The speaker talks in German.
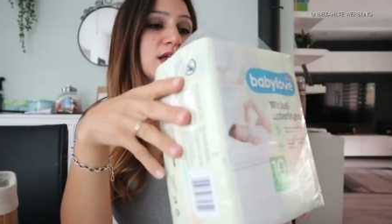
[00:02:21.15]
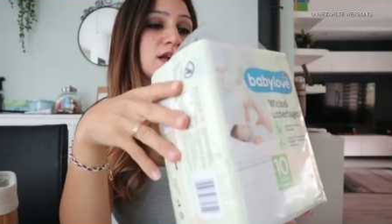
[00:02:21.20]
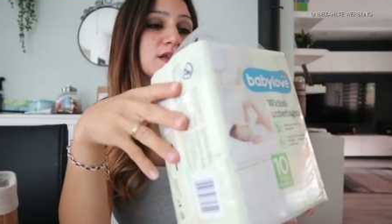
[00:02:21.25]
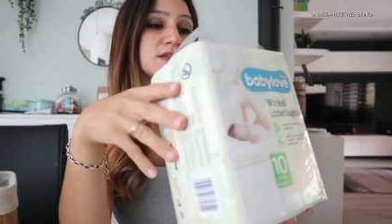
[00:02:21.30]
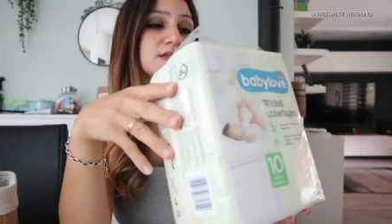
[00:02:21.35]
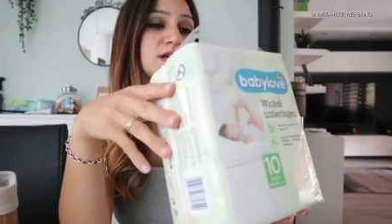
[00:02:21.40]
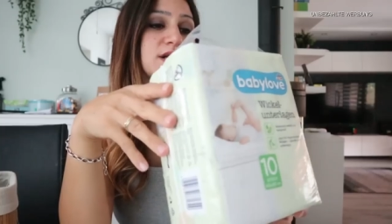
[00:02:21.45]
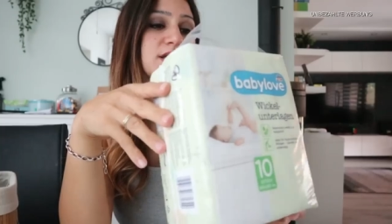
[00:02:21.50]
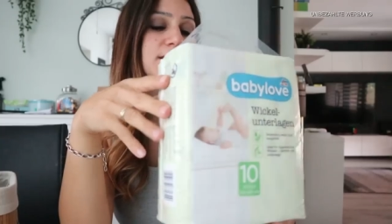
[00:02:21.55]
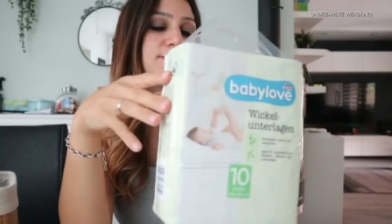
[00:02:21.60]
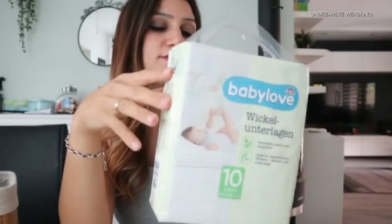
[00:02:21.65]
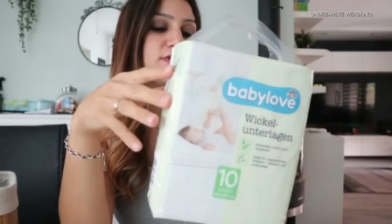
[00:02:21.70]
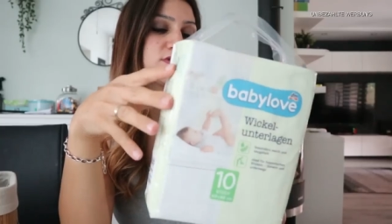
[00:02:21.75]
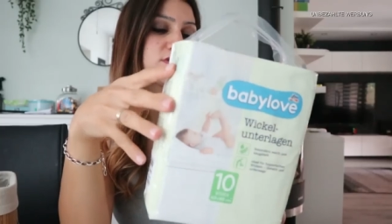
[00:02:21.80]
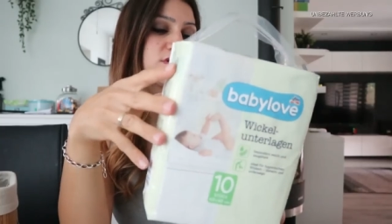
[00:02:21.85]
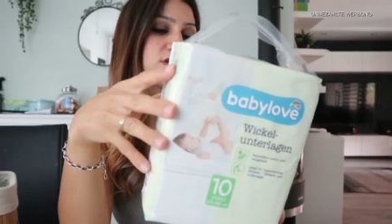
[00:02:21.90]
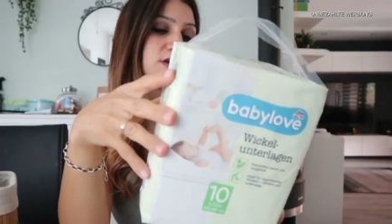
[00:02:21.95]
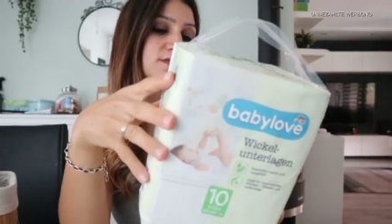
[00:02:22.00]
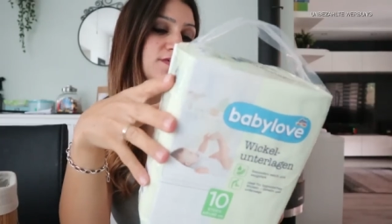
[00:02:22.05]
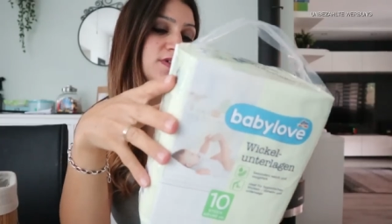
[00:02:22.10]
Das sind halt einfach
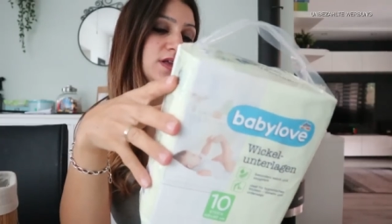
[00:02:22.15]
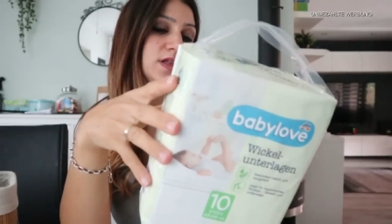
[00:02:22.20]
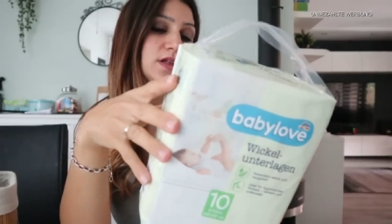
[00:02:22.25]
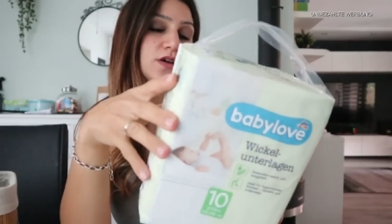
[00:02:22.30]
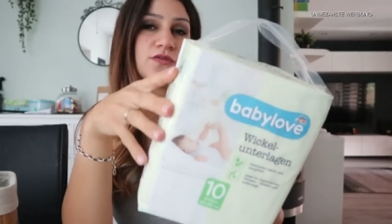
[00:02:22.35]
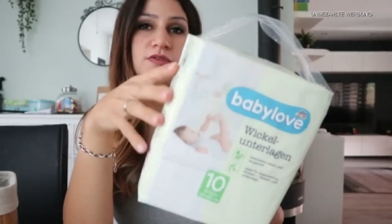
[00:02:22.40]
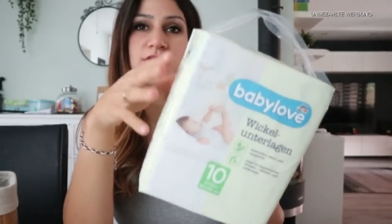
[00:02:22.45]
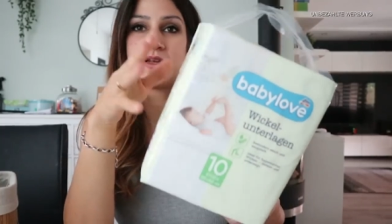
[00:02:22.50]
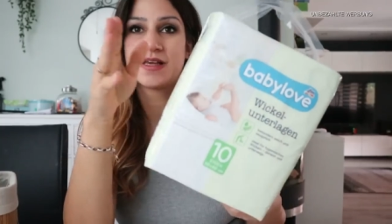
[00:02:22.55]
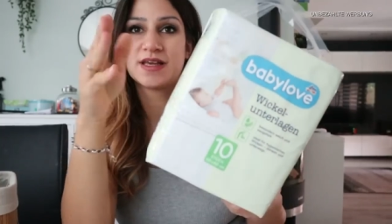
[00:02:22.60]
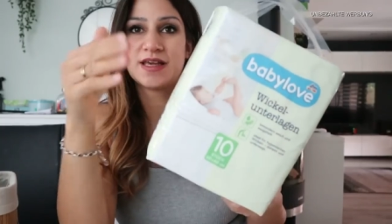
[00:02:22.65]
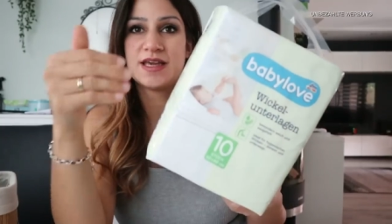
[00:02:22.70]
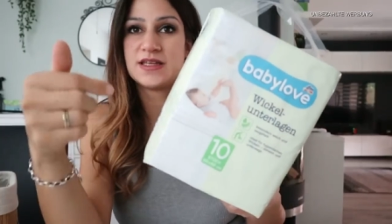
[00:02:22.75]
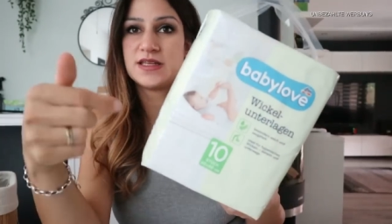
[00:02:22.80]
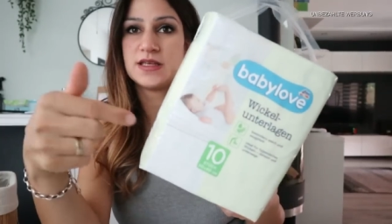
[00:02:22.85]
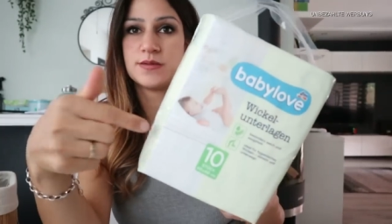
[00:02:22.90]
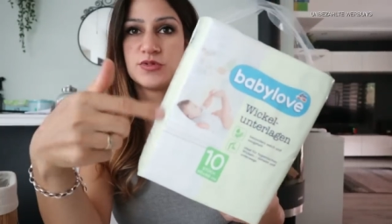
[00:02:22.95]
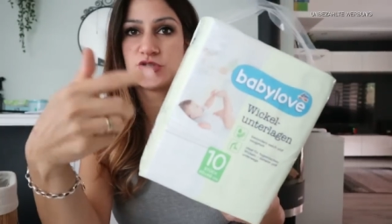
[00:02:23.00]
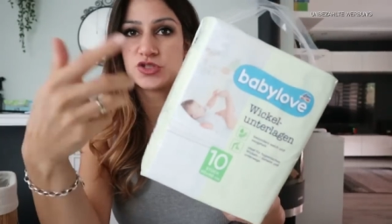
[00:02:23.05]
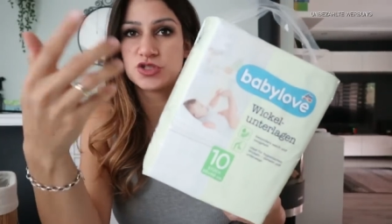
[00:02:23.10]
solche Wickelauflagen,
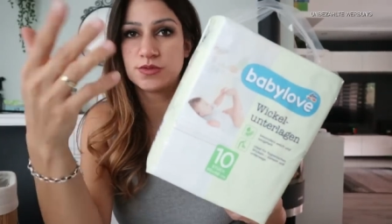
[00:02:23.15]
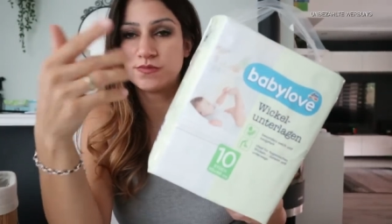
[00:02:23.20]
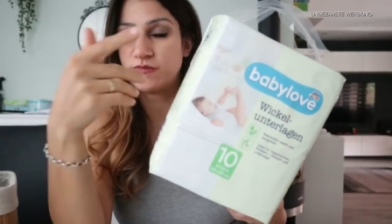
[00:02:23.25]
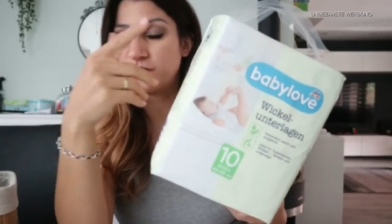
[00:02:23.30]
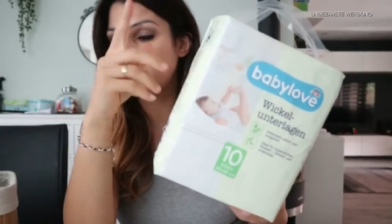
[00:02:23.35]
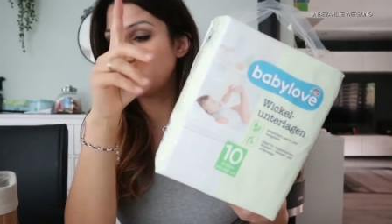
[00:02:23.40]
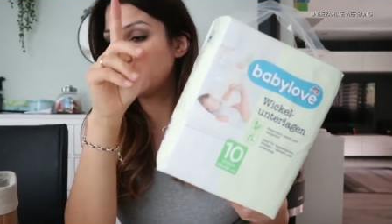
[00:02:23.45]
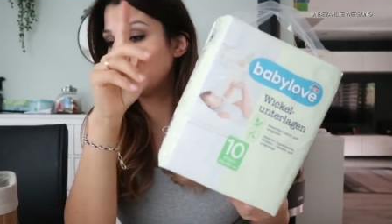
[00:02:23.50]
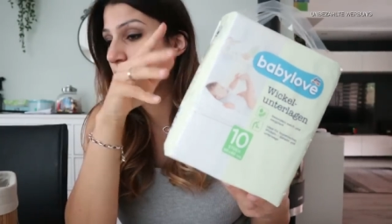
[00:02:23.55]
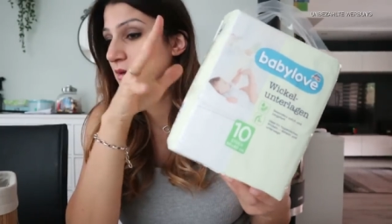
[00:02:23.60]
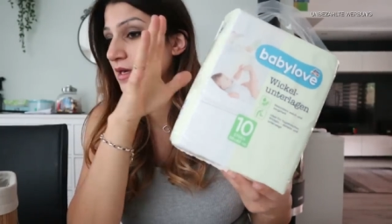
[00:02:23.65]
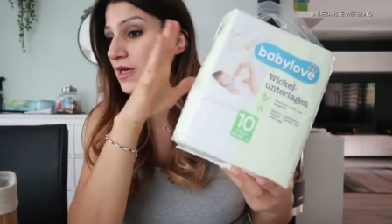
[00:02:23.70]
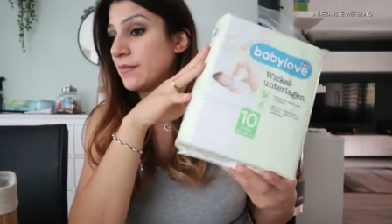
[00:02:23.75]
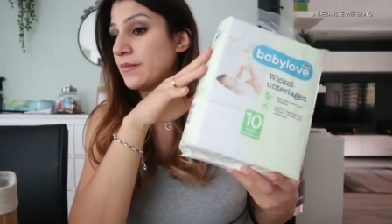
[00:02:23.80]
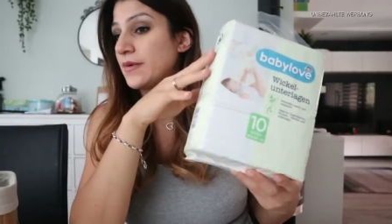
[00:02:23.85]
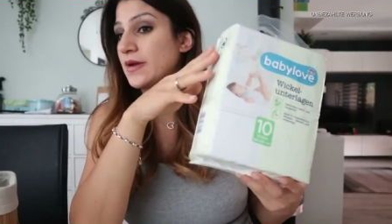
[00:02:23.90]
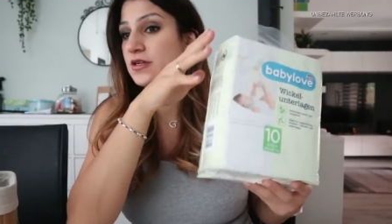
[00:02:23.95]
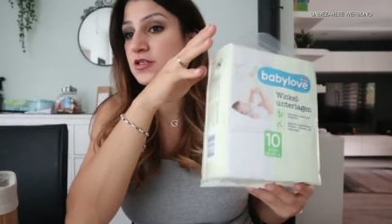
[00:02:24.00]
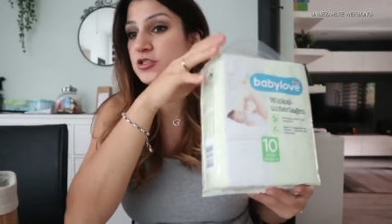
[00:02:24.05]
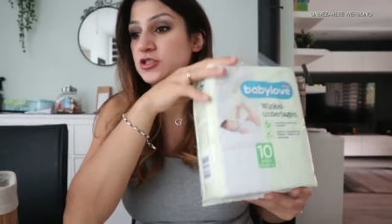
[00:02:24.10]
kennt ihr bestimmt. Finde ich mega
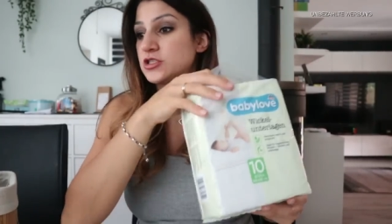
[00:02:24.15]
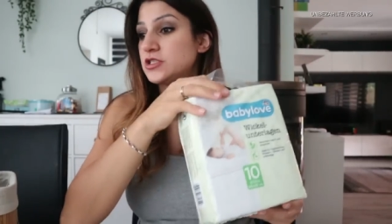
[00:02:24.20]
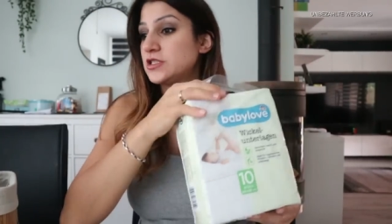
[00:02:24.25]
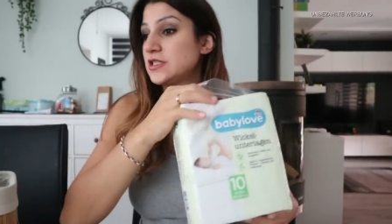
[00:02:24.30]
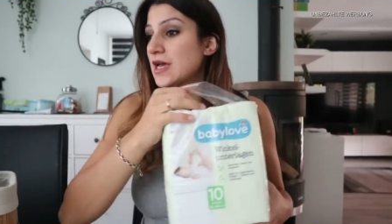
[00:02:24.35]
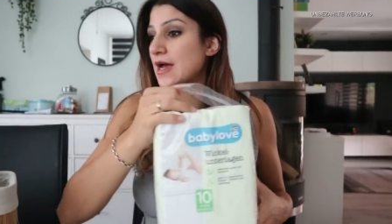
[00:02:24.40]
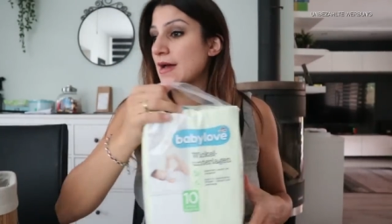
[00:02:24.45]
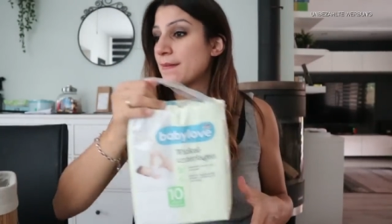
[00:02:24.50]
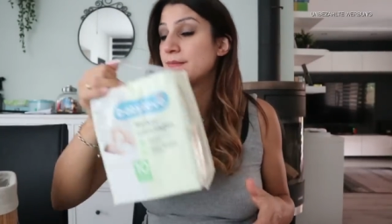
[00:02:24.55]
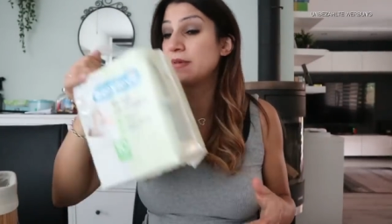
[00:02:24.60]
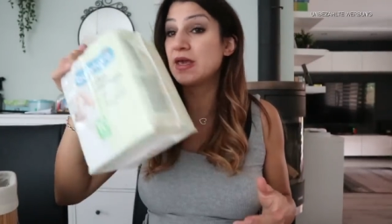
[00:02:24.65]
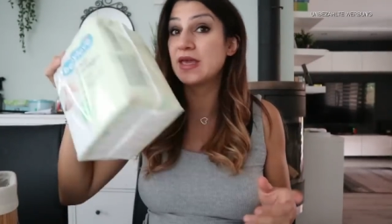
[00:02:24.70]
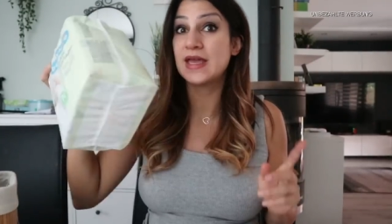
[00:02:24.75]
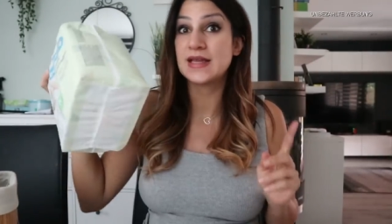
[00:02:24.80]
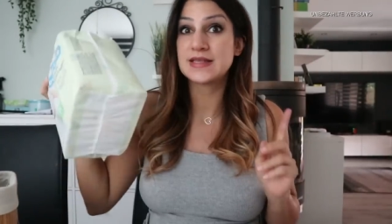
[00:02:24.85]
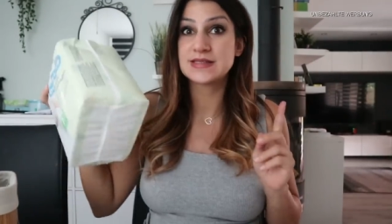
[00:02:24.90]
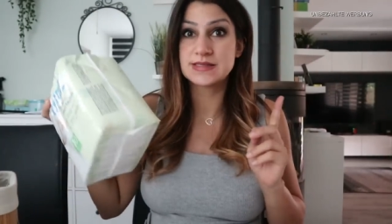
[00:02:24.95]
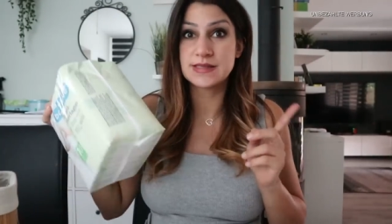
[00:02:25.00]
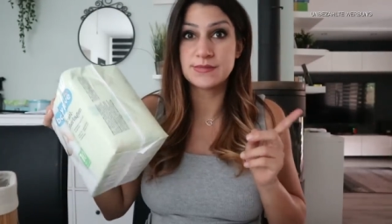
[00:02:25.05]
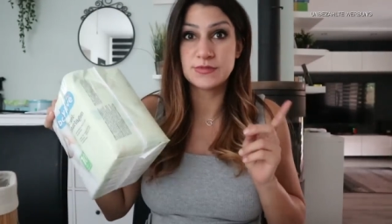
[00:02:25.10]
praktisch. Die haben mir
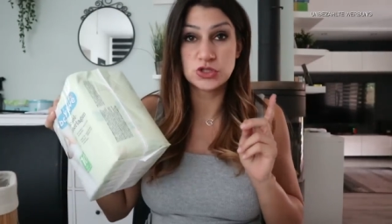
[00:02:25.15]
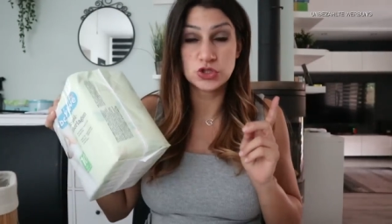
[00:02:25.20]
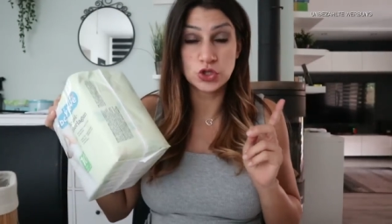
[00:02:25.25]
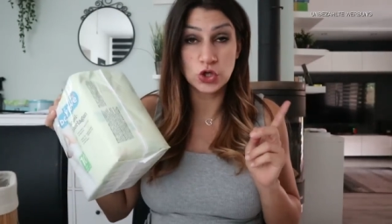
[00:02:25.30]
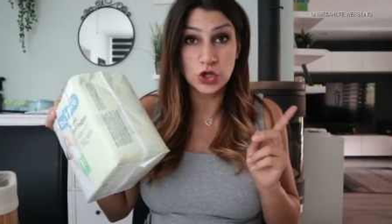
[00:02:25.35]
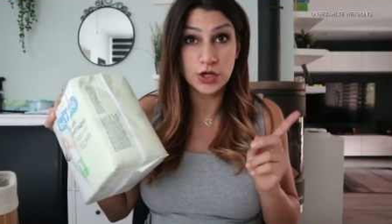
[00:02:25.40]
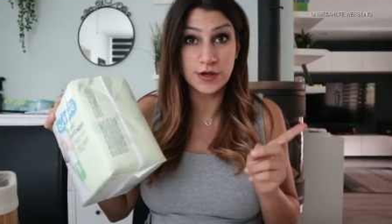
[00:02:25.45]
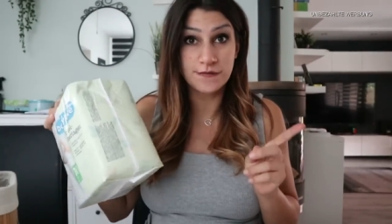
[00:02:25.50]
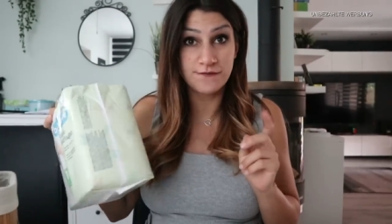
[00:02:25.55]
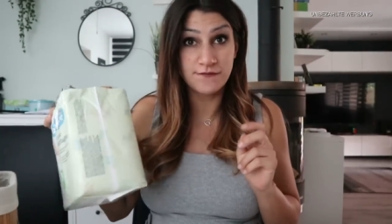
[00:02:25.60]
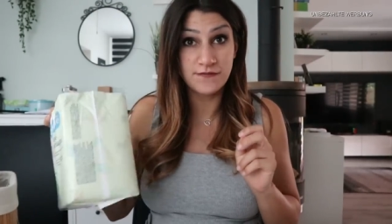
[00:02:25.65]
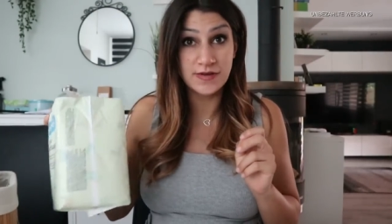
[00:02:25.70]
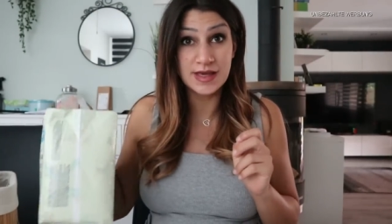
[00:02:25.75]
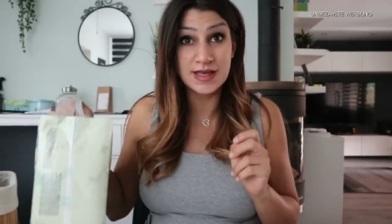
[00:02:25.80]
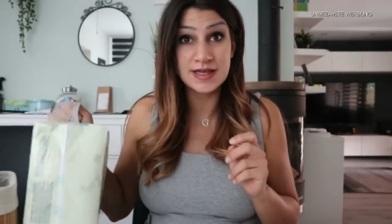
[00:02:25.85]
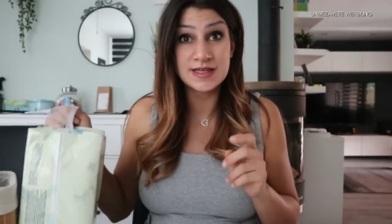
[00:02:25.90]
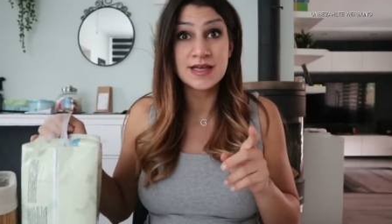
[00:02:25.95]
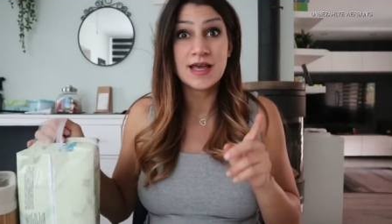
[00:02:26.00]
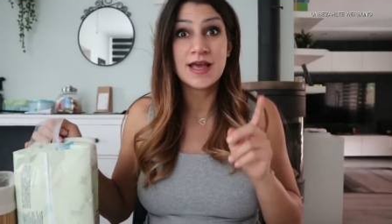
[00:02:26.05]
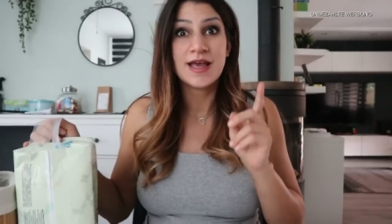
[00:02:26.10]
jetzt nämlich noch
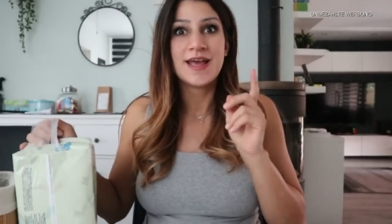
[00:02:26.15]
gefehlt.